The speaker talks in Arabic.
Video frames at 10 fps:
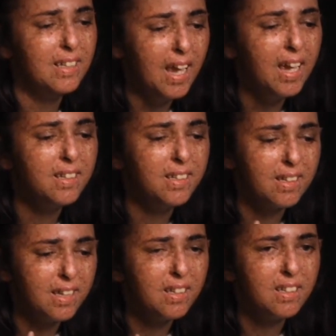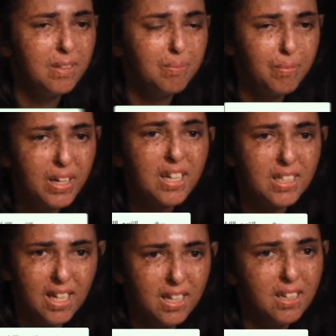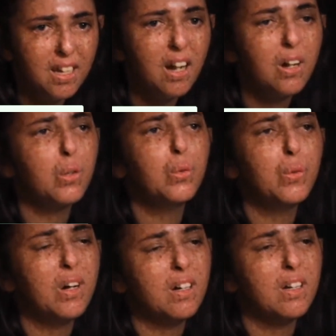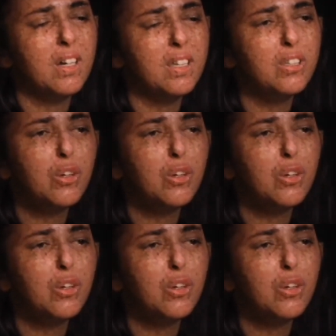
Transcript: أنا حلم ديالي أنه يدير سنتر الأطفال